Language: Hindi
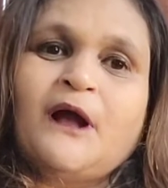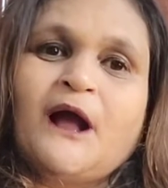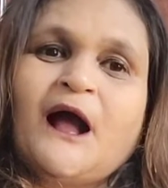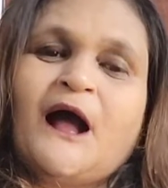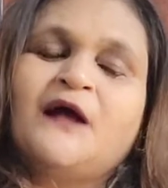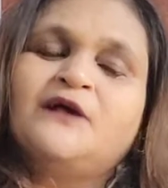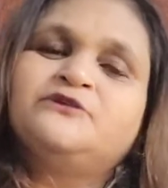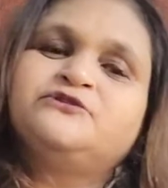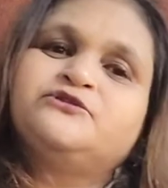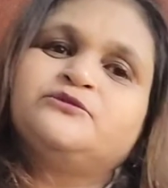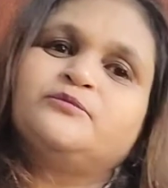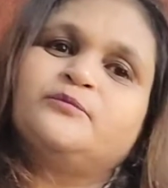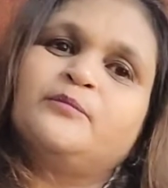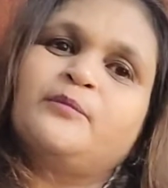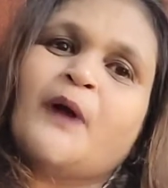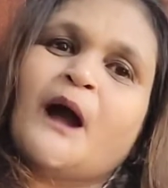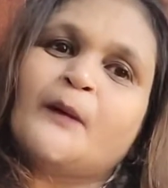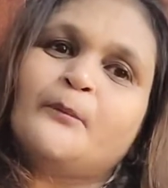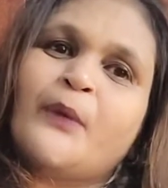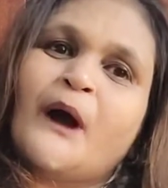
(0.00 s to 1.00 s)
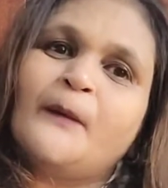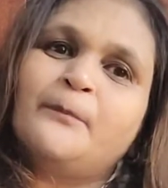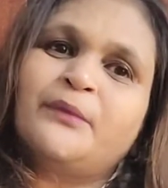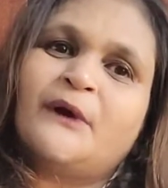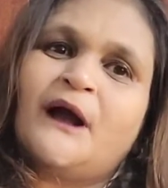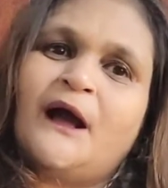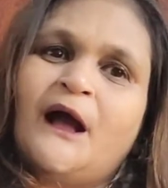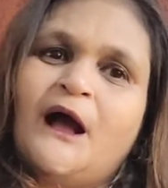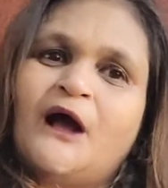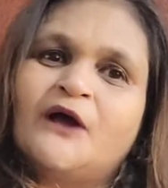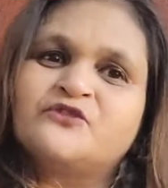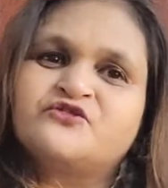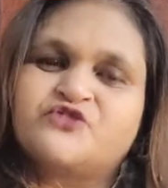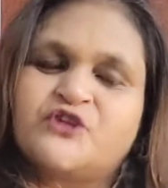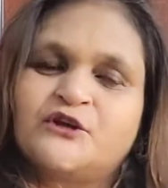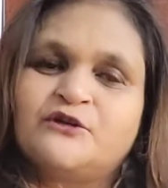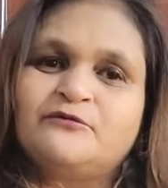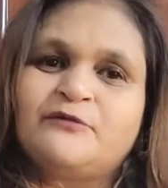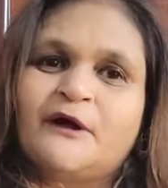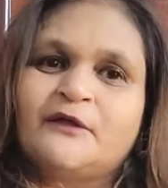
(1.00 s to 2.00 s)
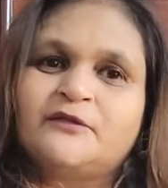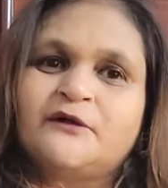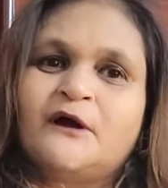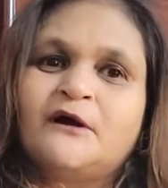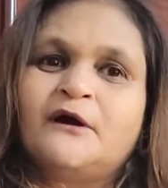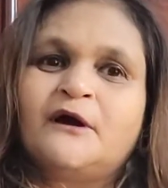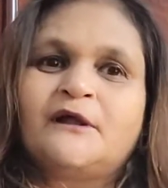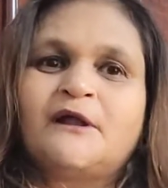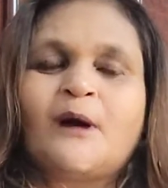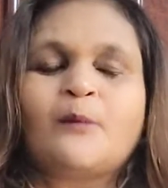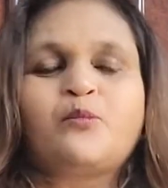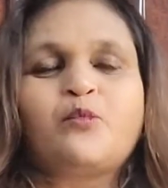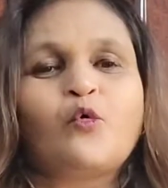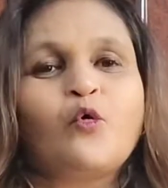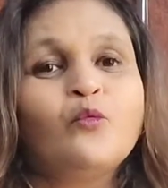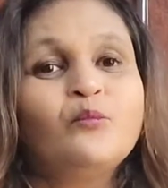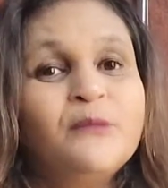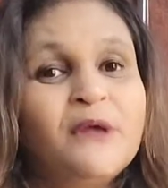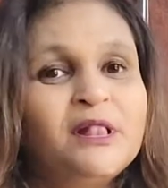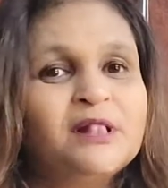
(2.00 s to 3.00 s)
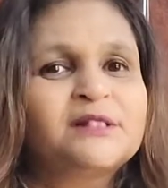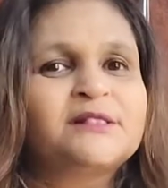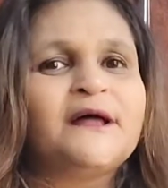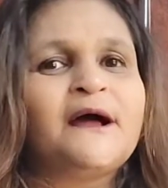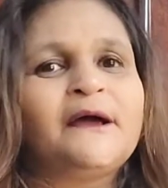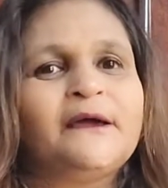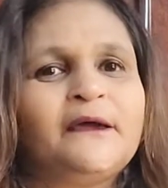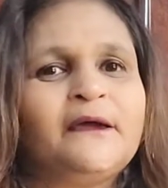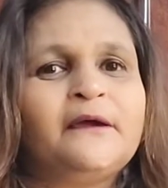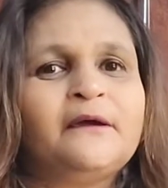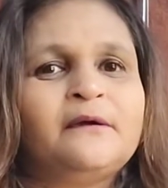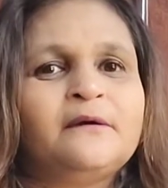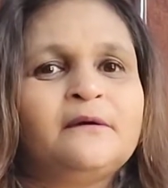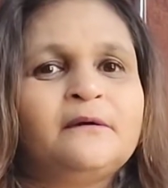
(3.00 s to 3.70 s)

आज माँ बाप का आशीर्वाद अगर आपको मिलता है